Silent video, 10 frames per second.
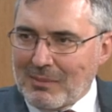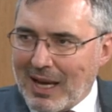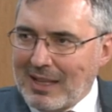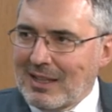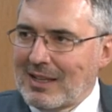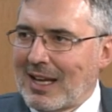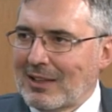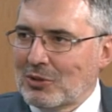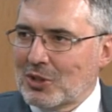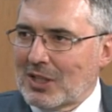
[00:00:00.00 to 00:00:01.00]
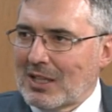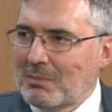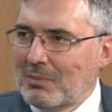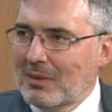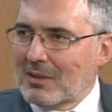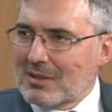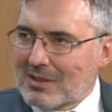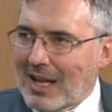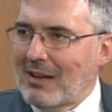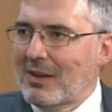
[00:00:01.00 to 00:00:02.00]
anderen NATO-Staat
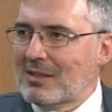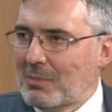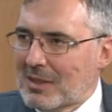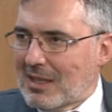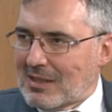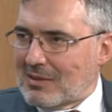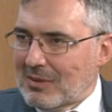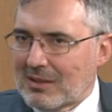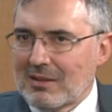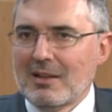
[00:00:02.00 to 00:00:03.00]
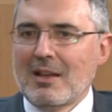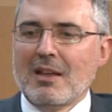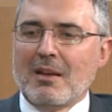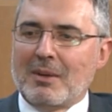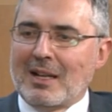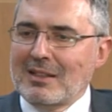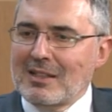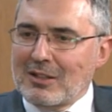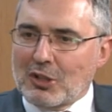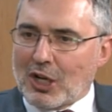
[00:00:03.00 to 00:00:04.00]
teilweise besetzt wird. Man hat
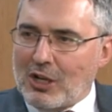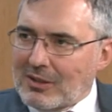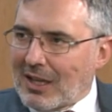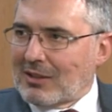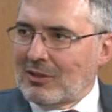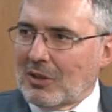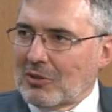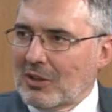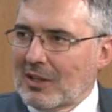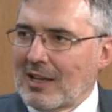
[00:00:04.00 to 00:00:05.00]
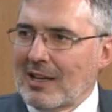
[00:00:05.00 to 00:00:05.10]
ihnen die Gräueltaten dort durchgehen